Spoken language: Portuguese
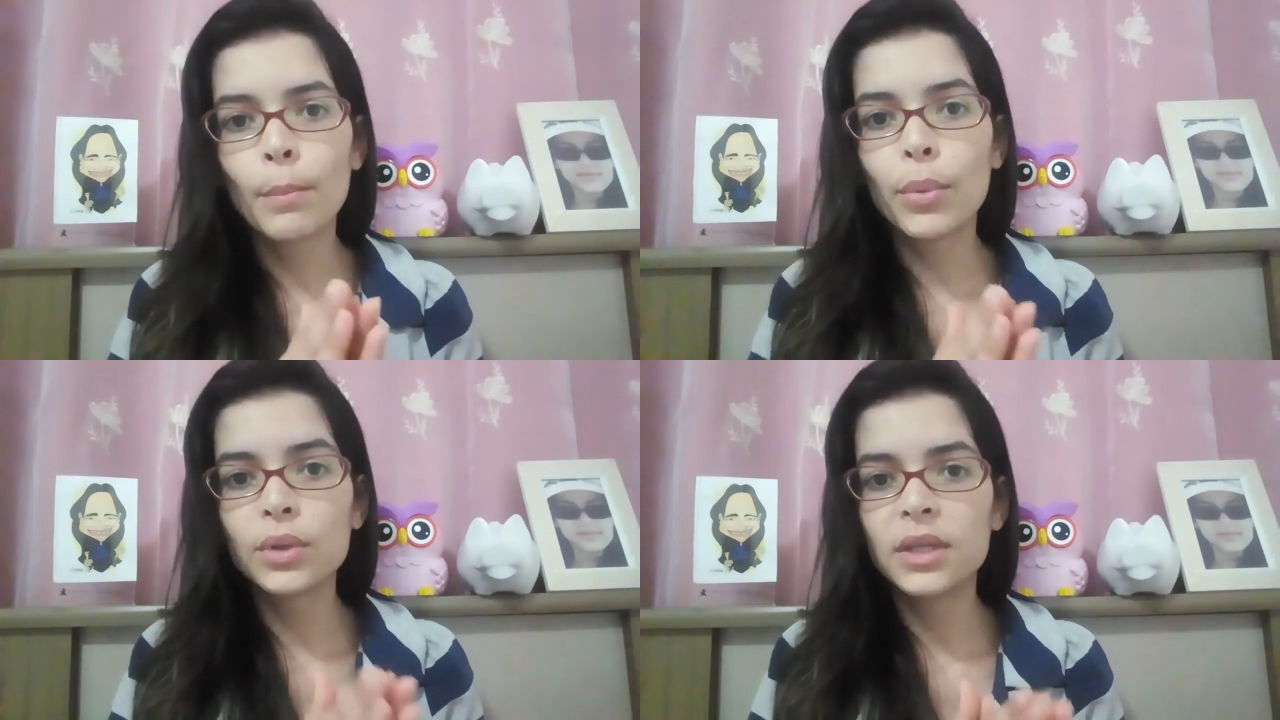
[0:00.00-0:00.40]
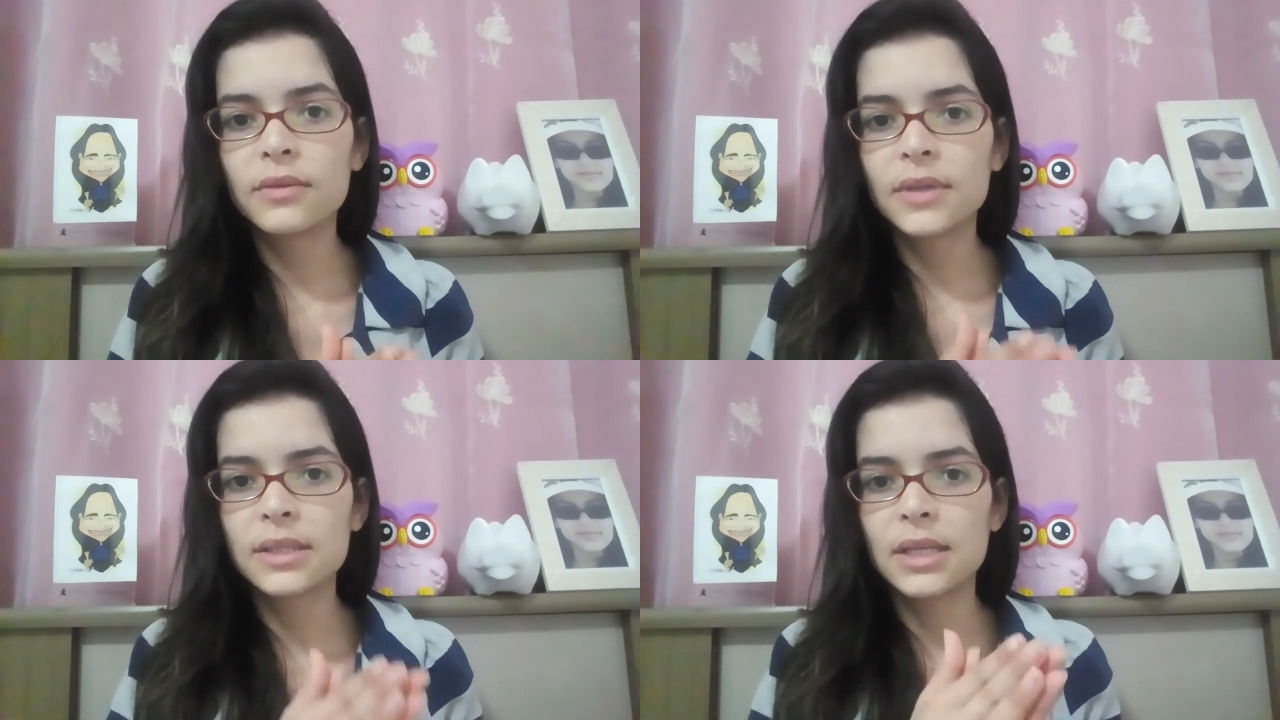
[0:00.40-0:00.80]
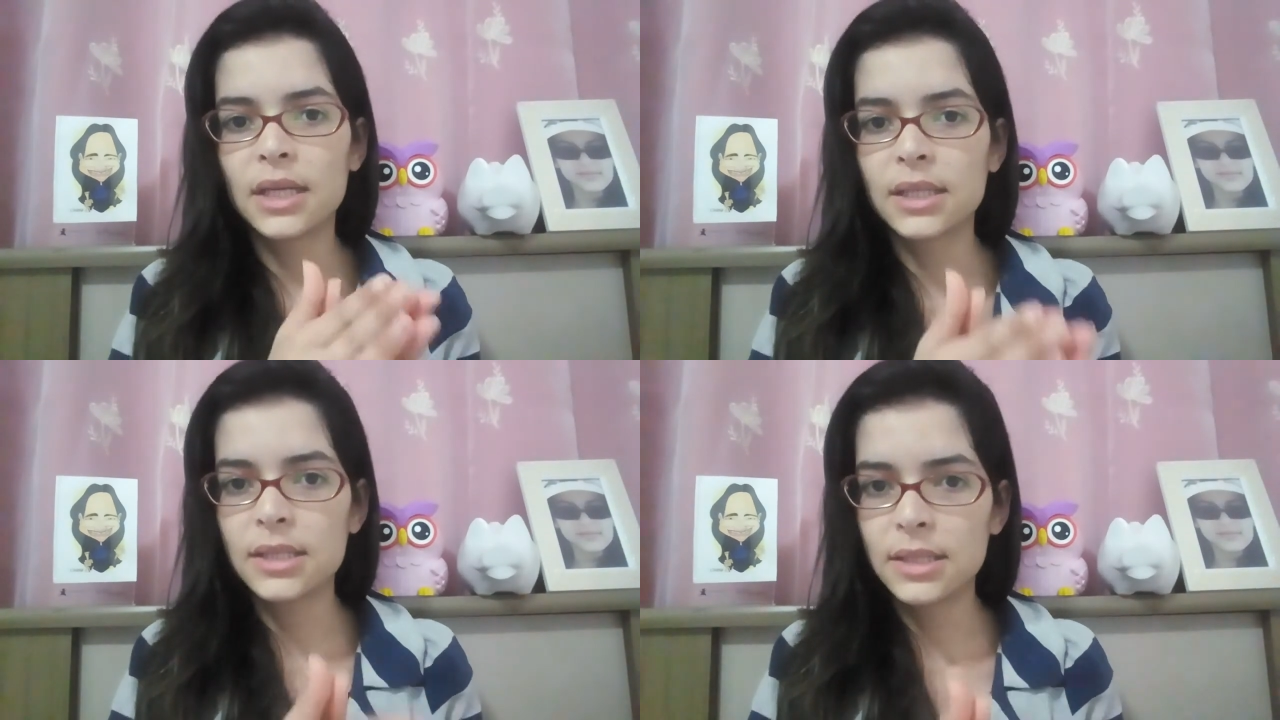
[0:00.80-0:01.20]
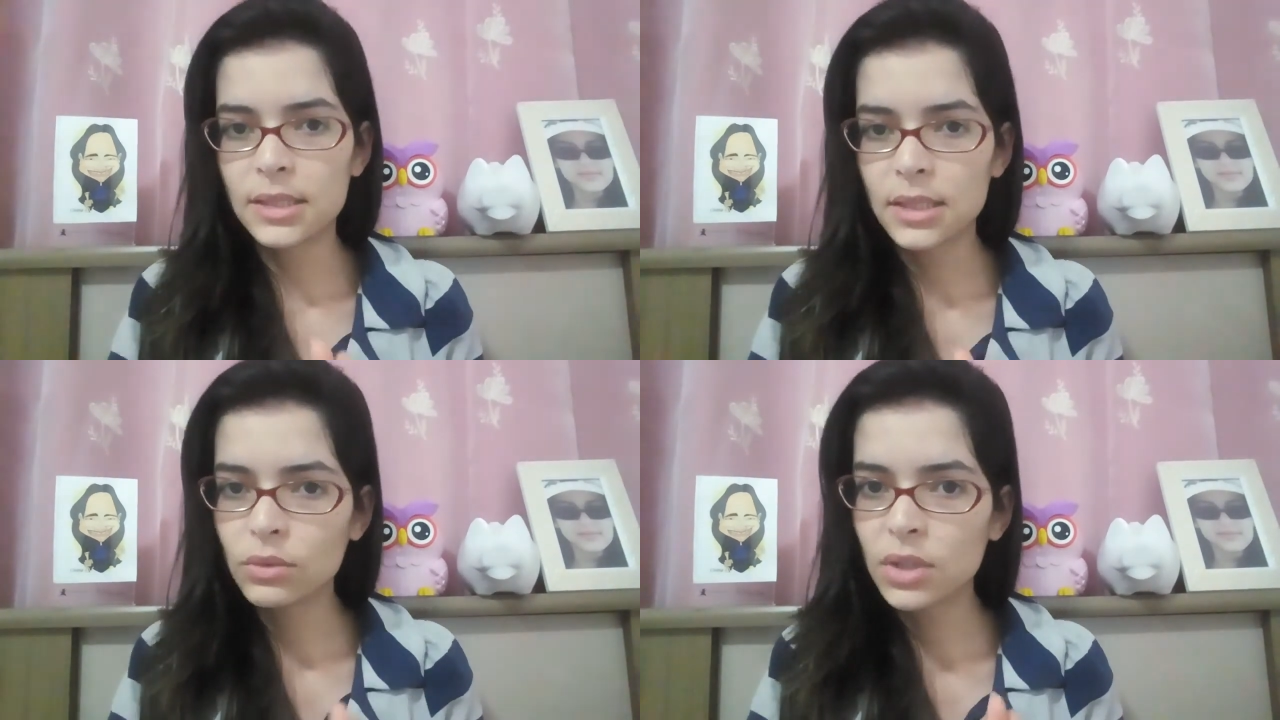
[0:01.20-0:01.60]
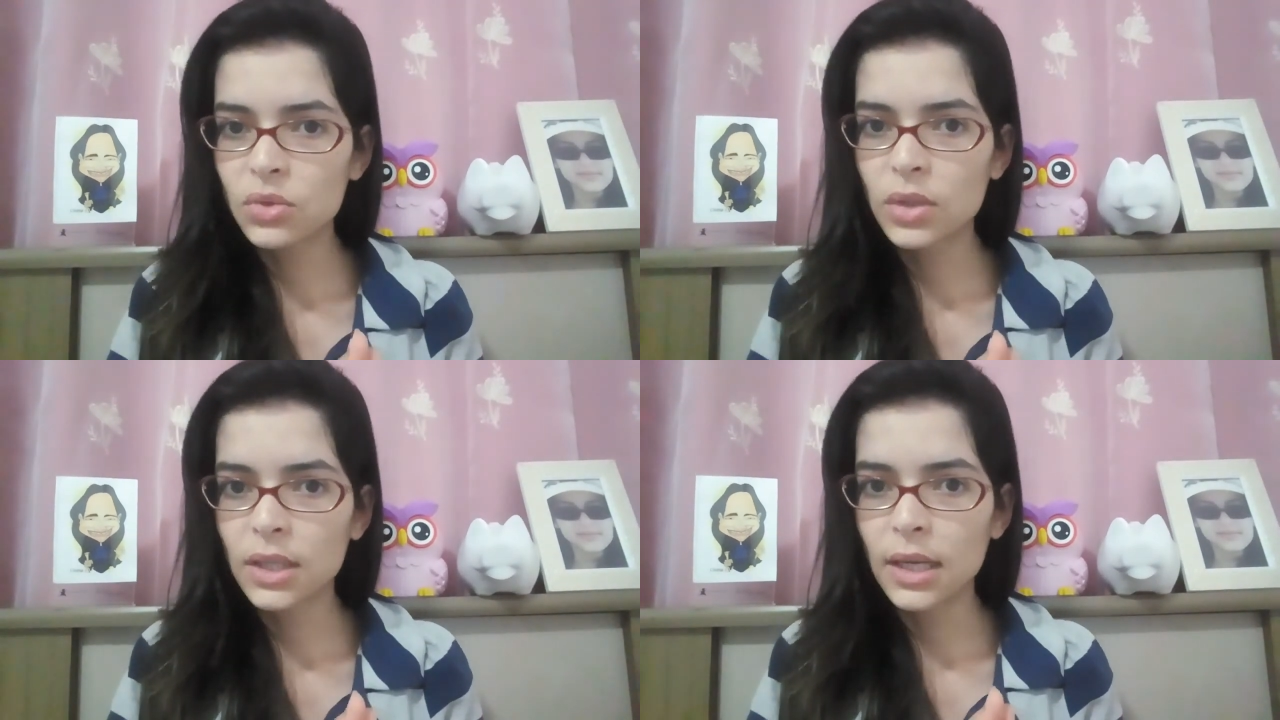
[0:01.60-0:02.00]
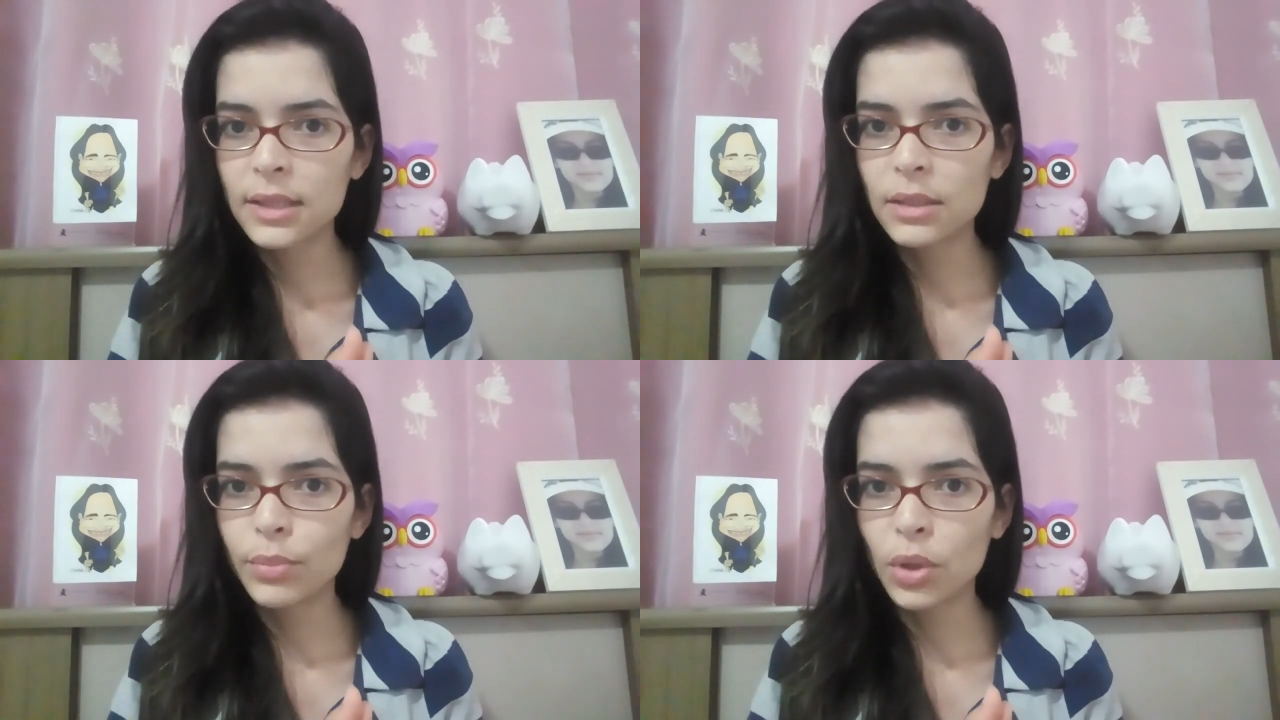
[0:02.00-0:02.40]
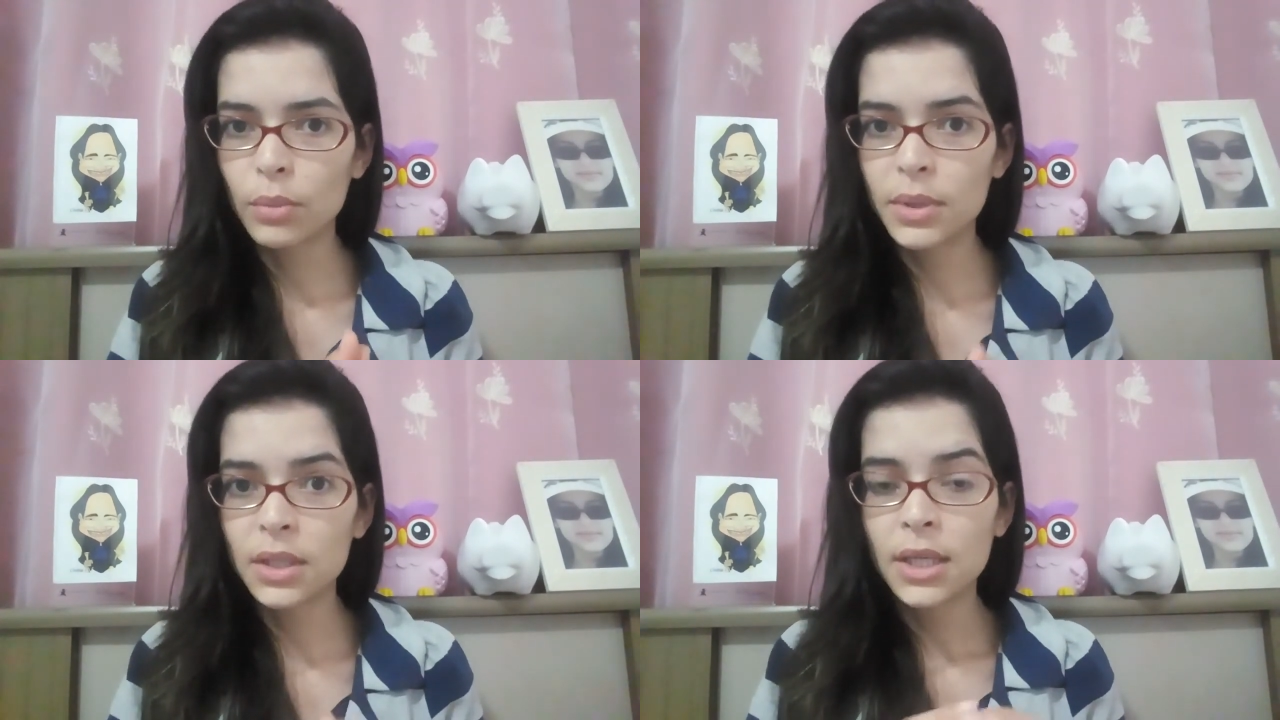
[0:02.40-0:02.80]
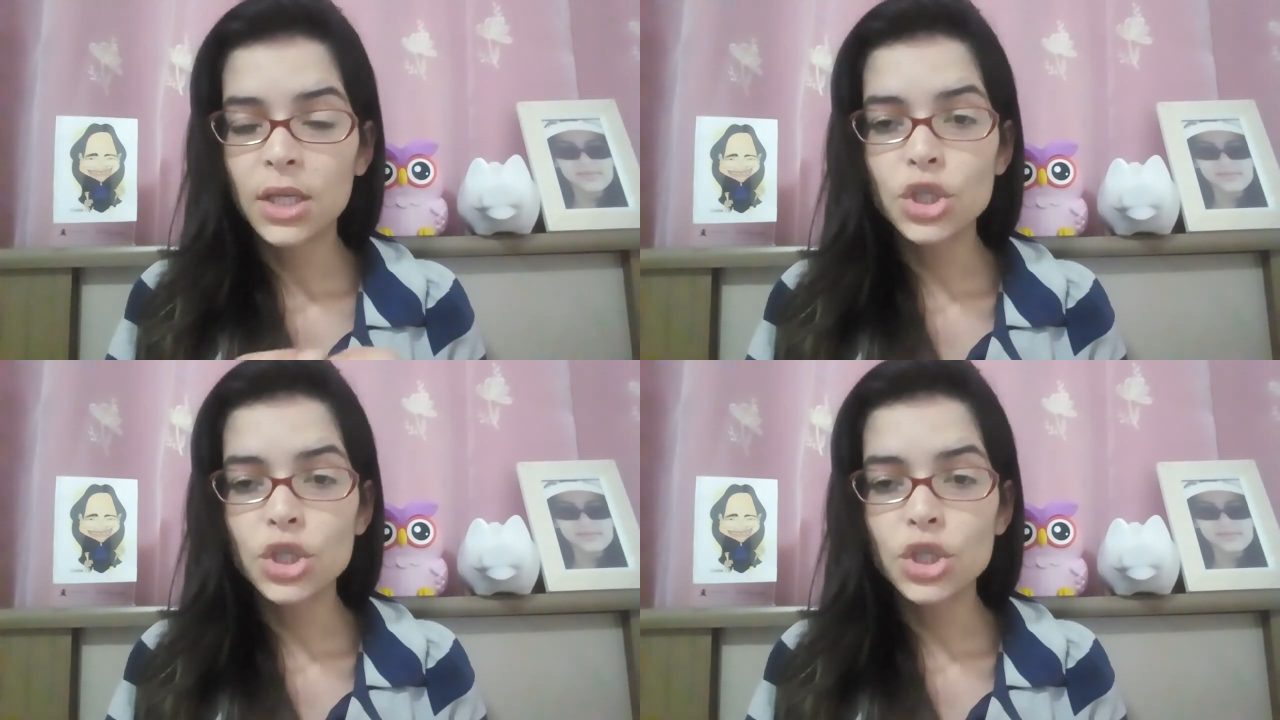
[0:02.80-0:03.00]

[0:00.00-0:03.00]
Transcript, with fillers: poder fazer aquisição da sua casa própria